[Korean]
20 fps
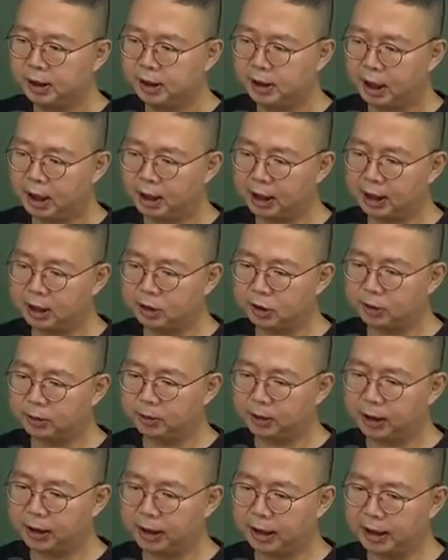당해
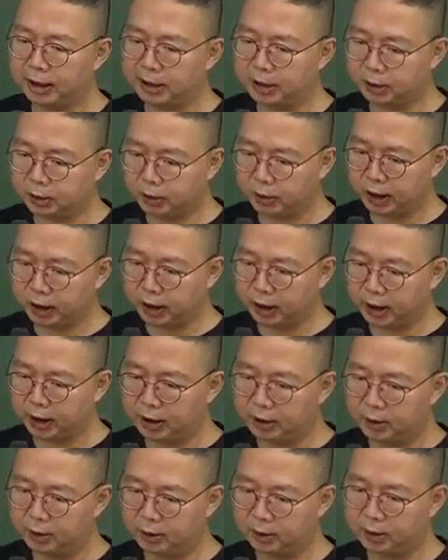처분에 대한 취소 재결,
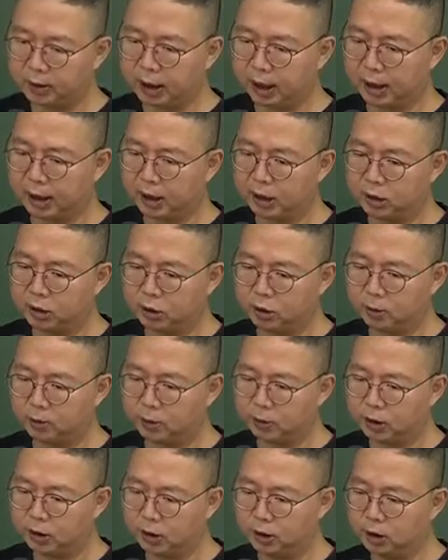또는 당해
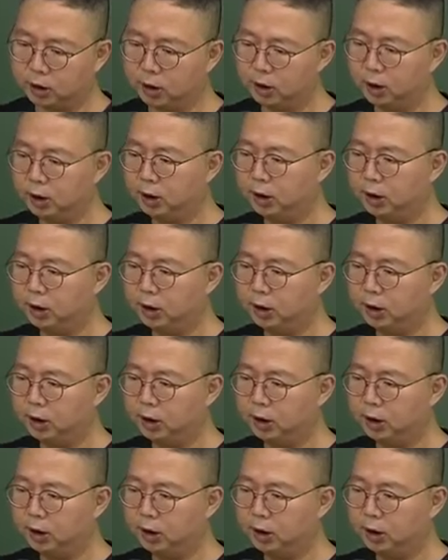처분을